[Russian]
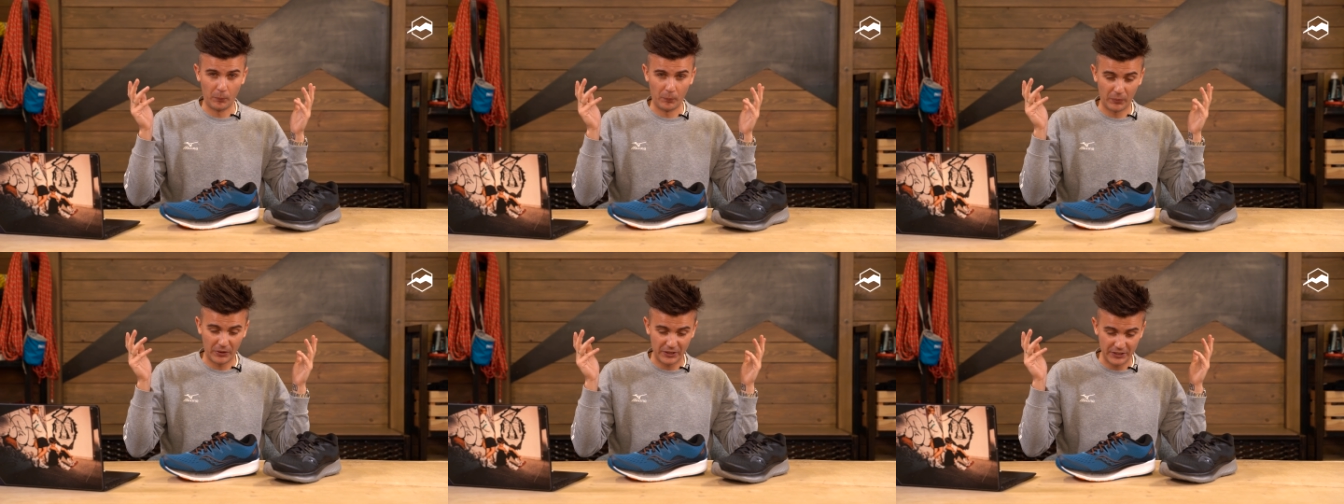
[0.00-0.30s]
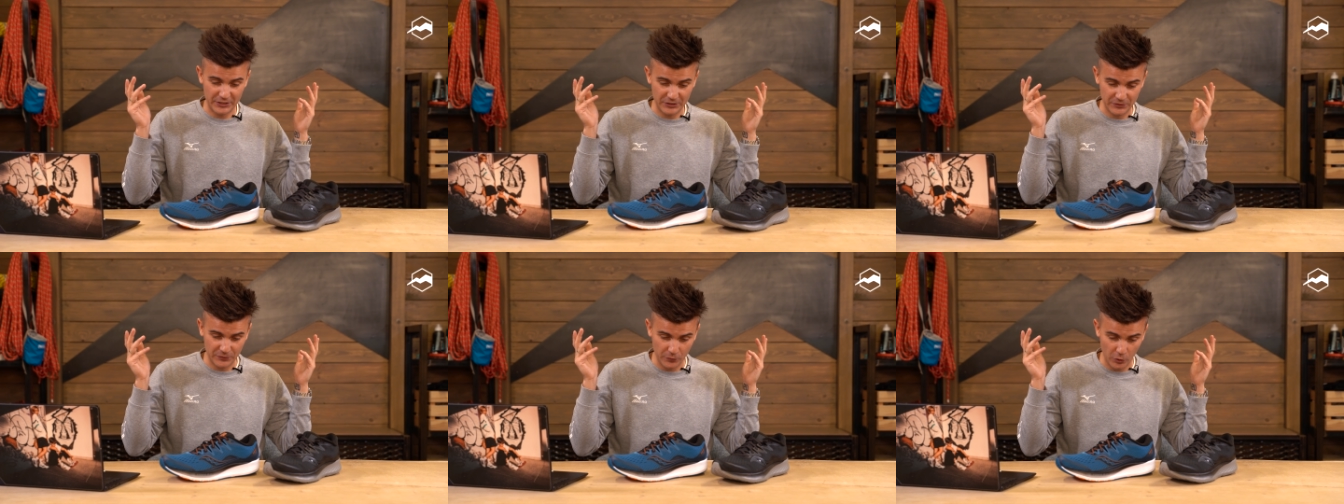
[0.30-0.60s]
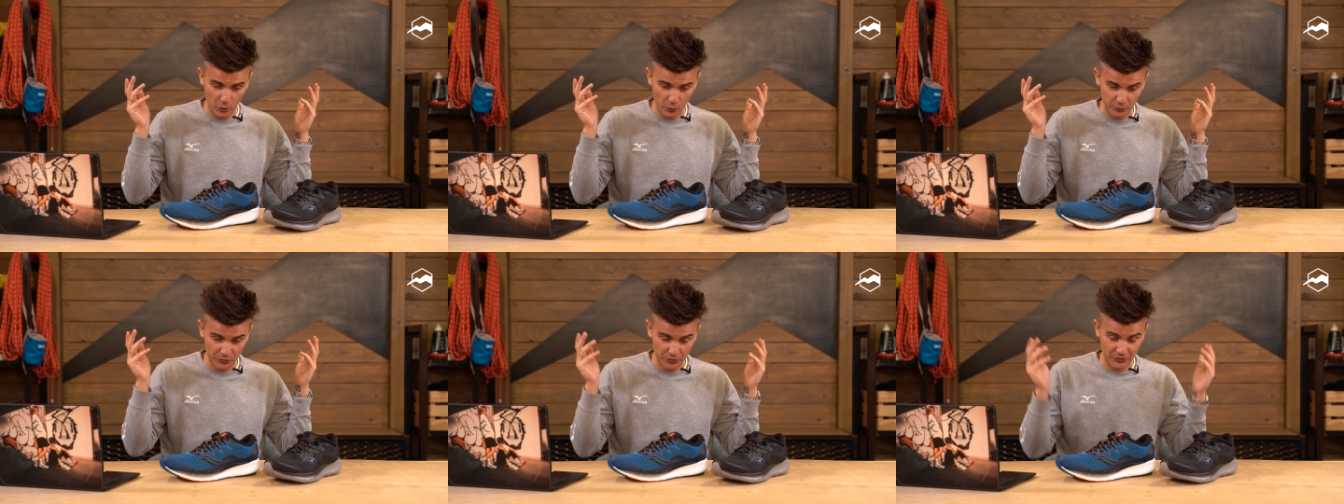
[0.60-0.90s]

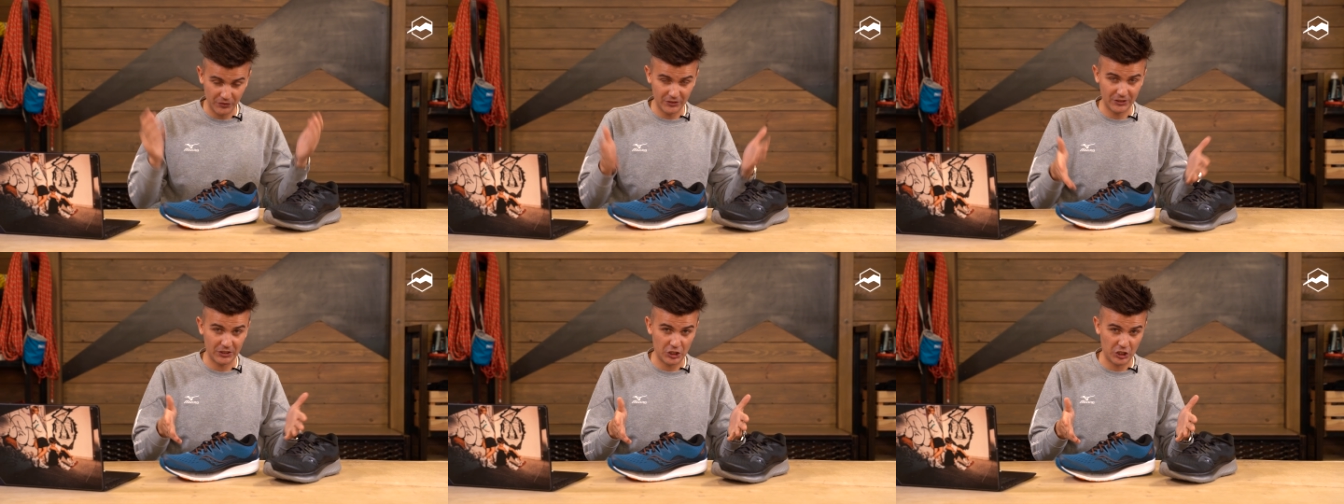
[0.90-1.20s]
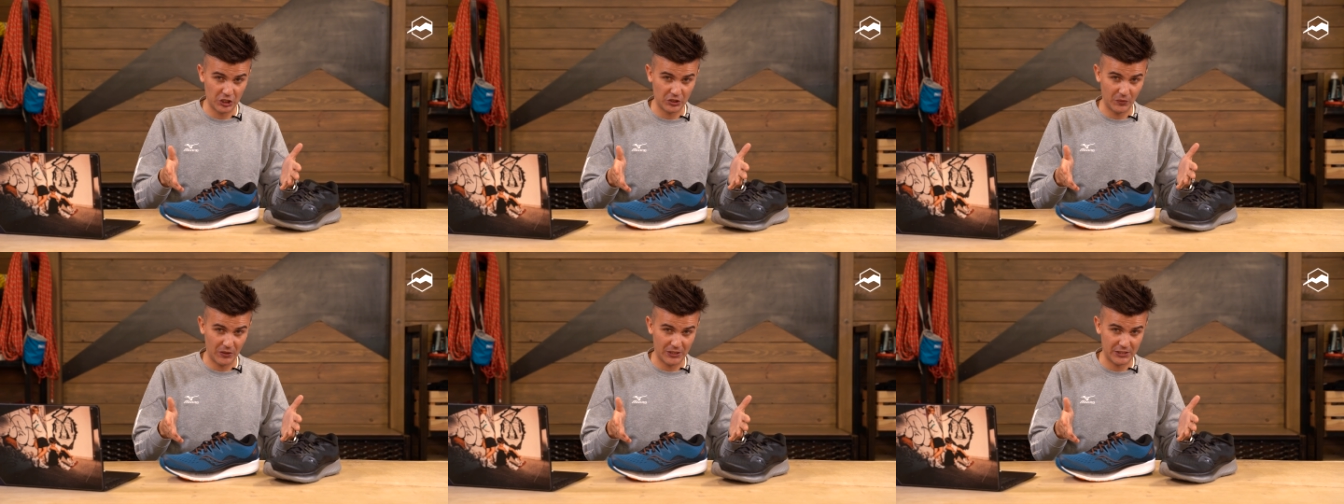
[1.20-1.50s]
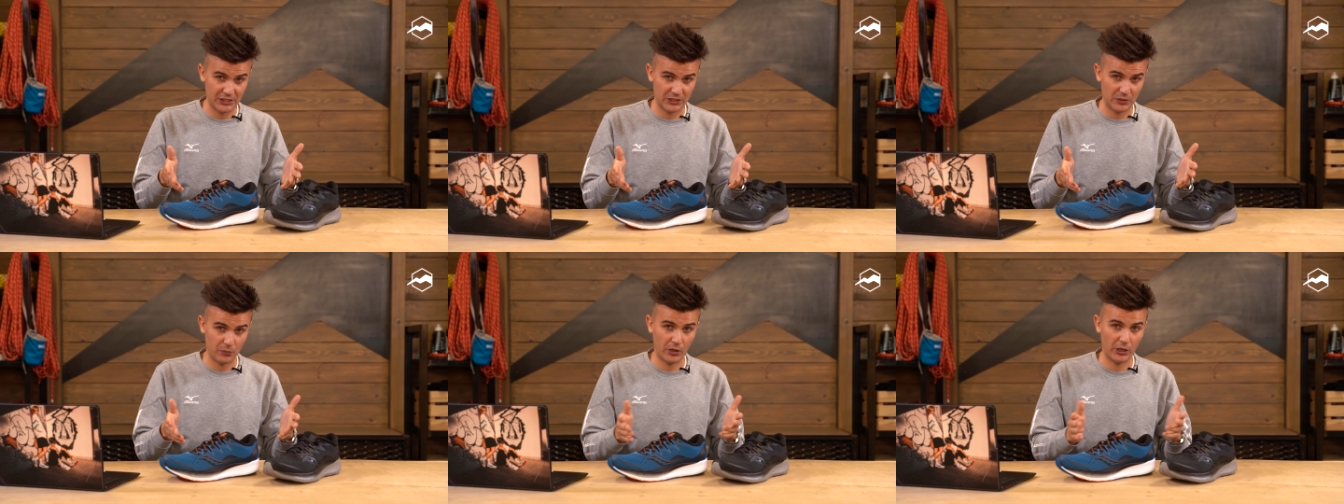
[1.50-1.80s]
произвел в
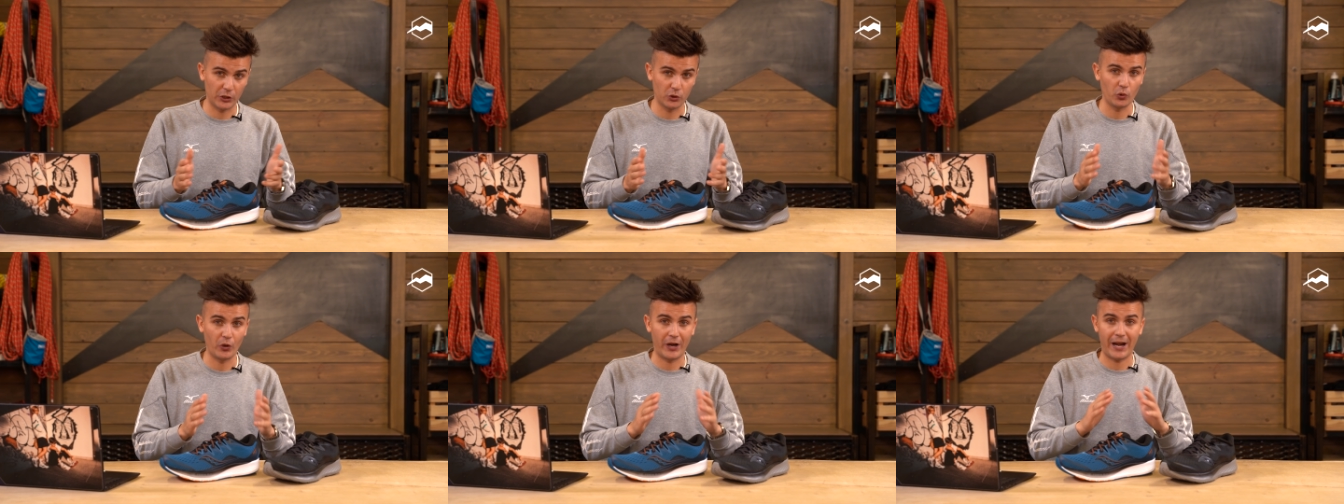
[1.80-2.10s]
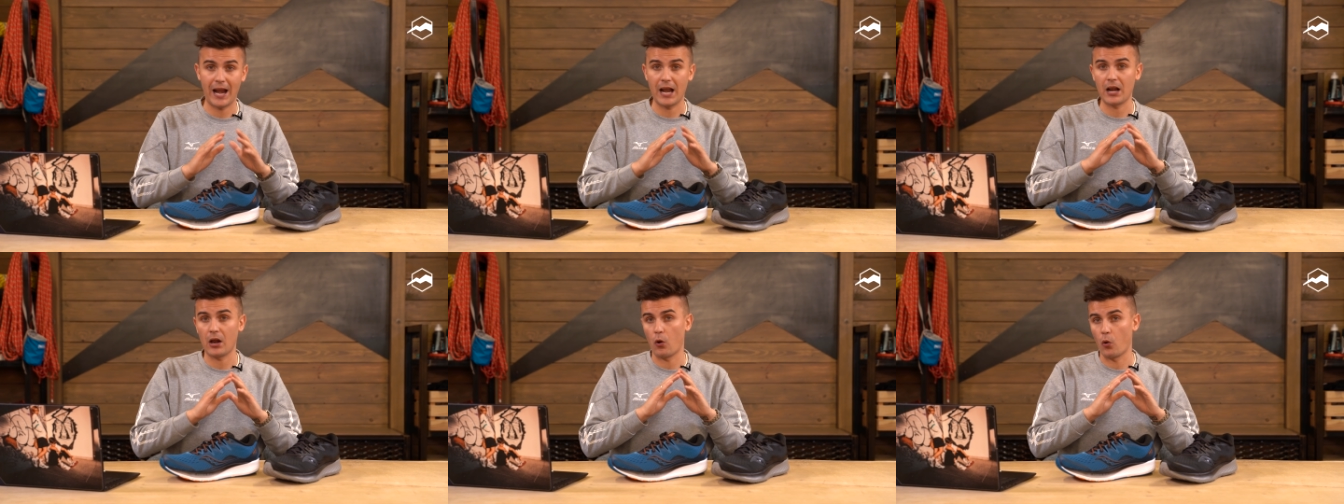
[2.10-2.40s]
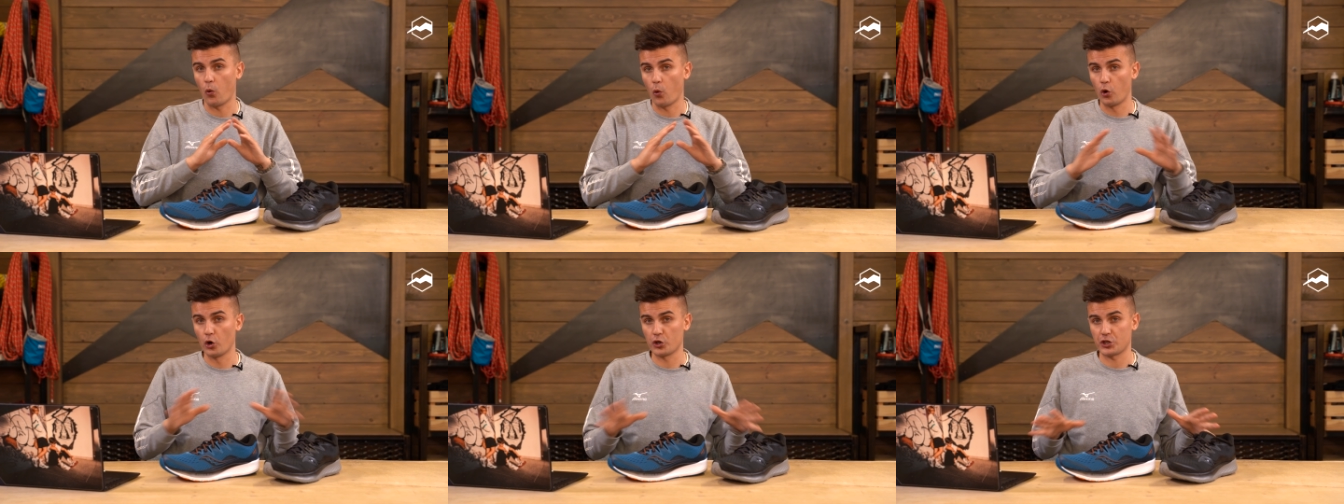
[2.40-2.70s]
2020 году реально
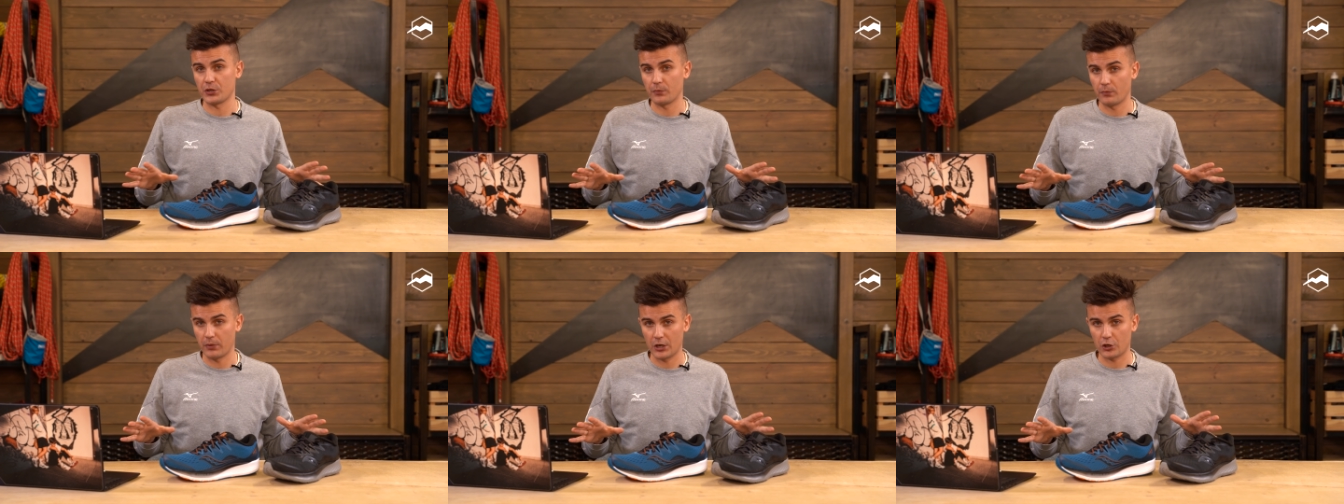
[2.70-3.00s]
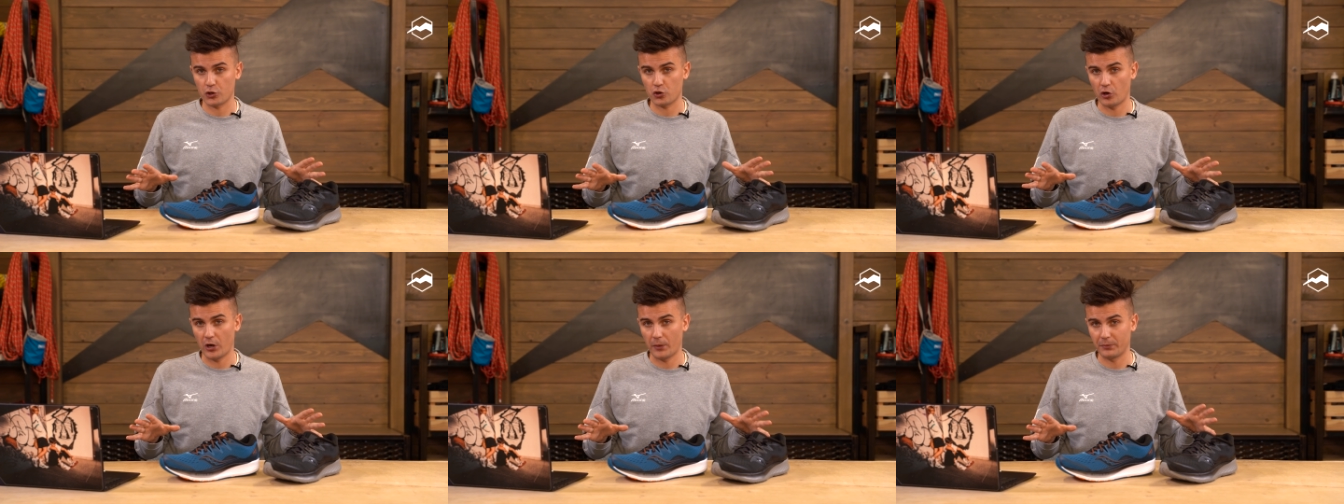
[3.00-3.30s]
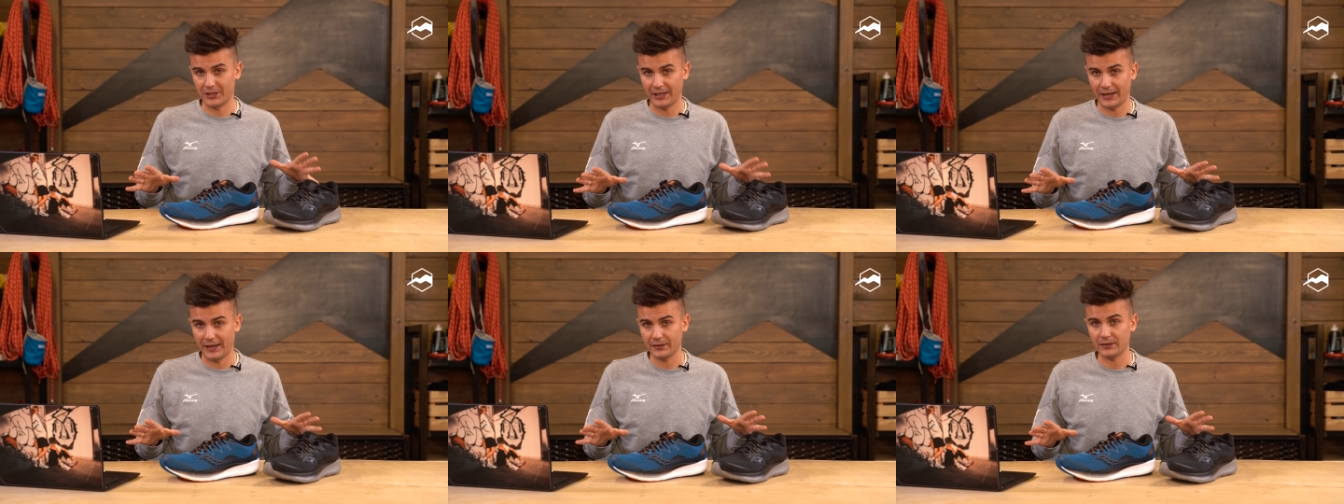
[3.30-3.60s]
очень большой
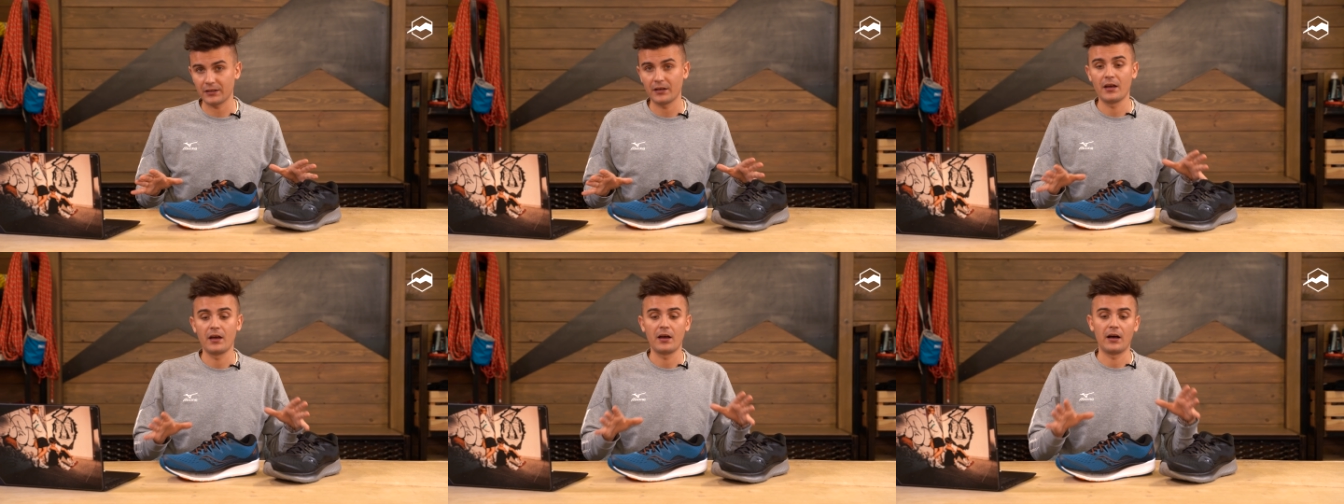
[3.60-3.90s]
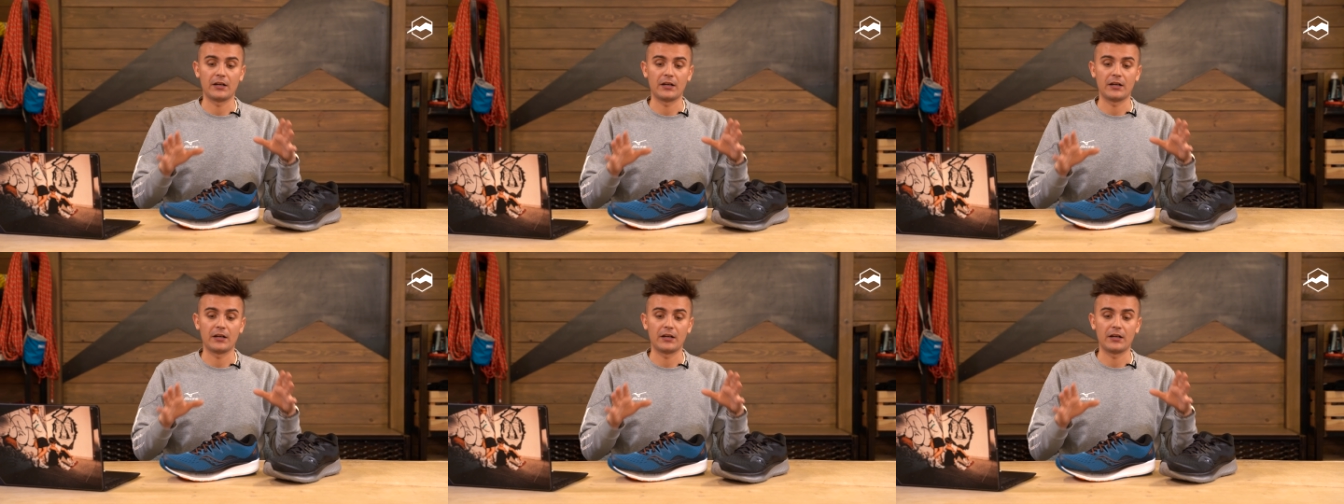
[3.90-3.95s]
апдейт,